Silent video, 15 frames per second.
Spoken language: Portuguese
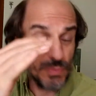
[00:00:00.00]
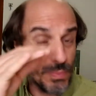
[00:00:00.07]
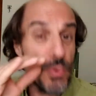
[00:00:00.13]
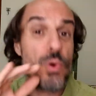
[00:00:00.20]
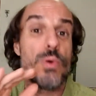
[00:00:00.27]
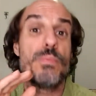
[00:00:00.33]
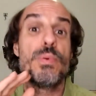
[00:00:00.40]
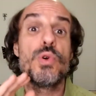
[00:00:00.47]

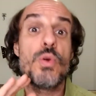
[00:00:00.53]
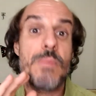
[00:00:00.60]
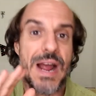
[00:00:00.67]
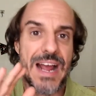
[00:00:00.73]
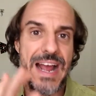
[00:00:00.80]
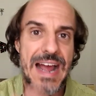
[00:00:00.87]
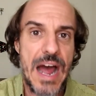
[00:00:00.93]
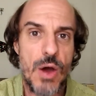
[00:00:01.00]
por, por uma
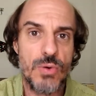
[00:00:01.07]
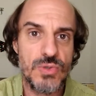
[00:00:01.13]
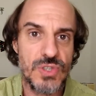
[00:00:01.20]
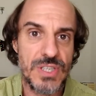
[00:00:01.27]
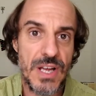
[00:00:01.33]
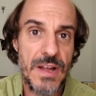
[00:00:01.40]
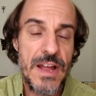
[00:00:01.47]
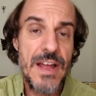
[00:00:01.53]

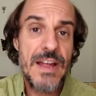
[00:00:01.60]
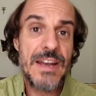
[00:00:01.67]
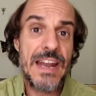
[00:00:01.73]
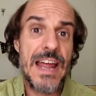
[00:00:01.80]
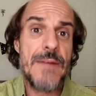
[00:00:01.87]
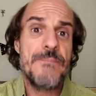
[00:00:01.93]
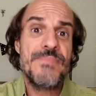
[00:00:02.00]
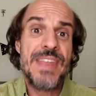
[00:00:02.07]
causa,
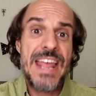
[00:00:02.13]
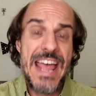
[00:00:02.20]
né?